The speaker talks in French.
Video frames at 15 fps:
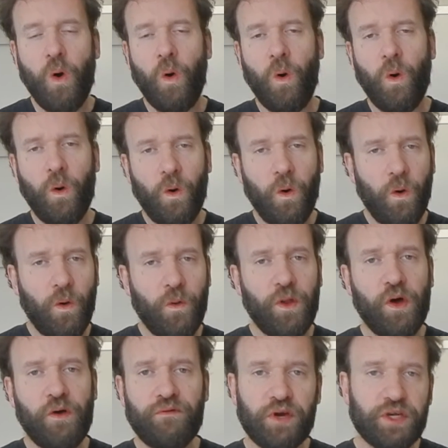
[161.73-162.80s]

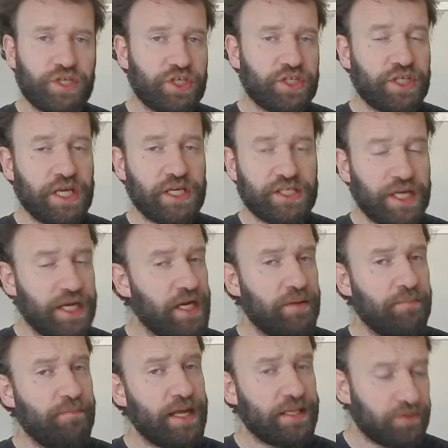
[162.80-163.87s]
On envoie chercher
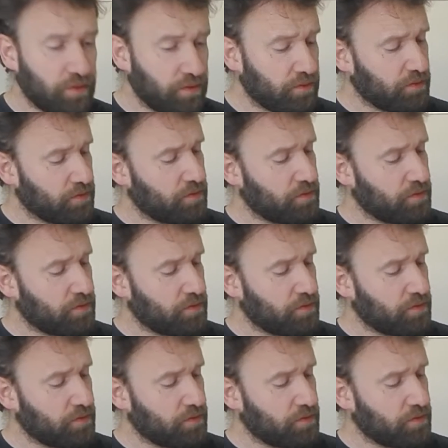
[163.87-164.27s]
le bâton,